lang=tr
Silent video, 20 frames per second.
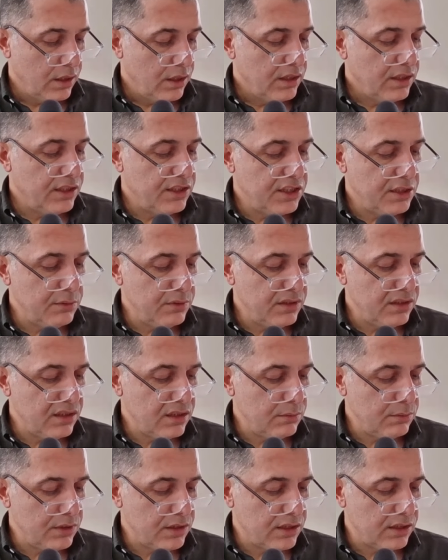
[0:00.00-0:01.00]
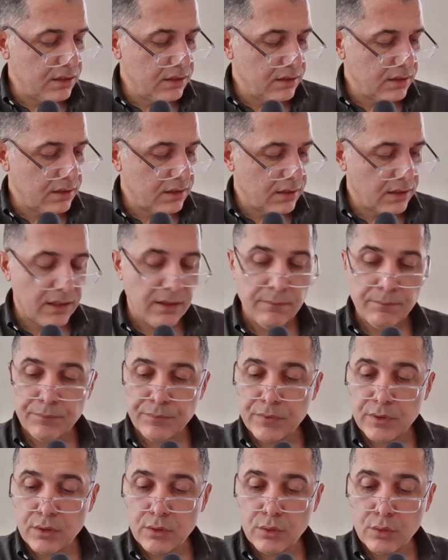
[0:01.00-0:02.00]
2022 yılında da
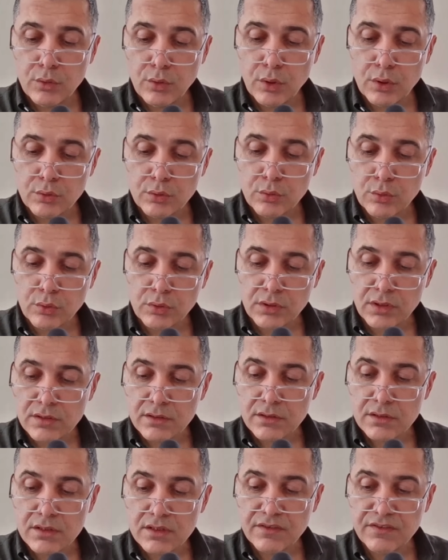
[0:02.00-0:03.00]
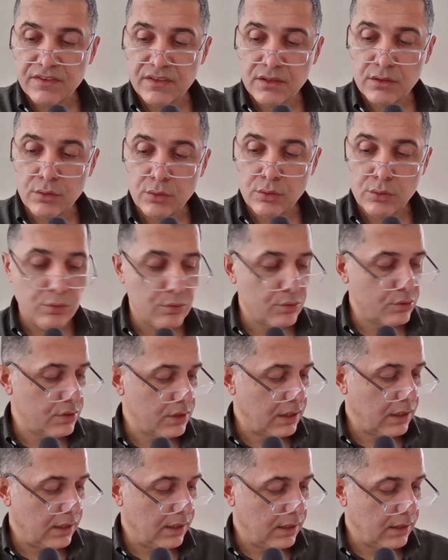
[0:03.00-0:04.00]
4.09
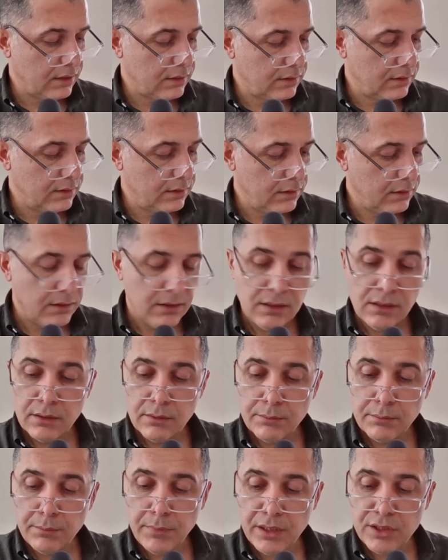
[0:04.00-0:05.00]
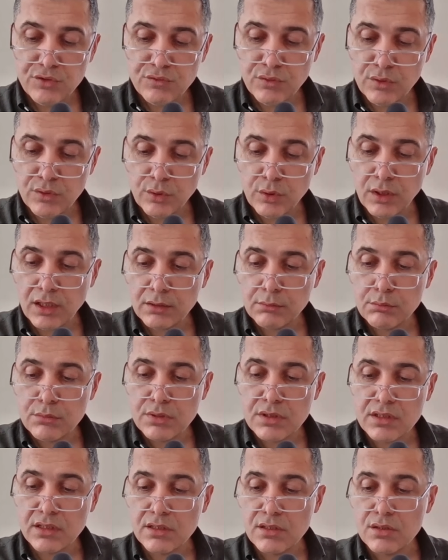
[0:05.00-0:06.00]
artı
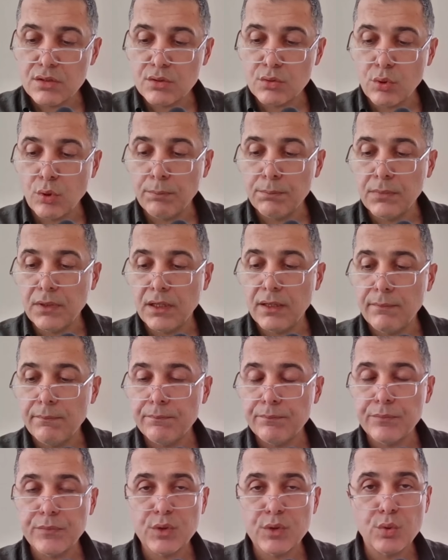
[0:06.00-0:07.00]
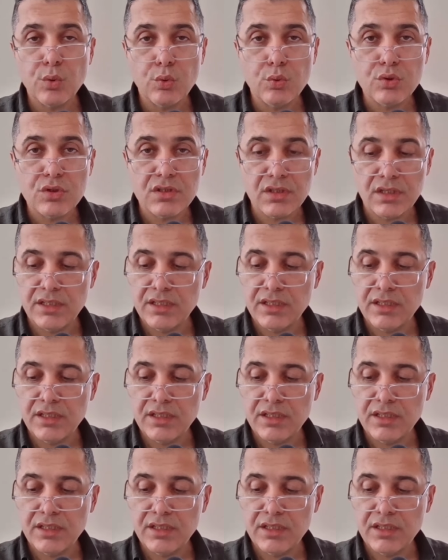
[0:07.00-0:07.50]
5,68 toplam 9 lira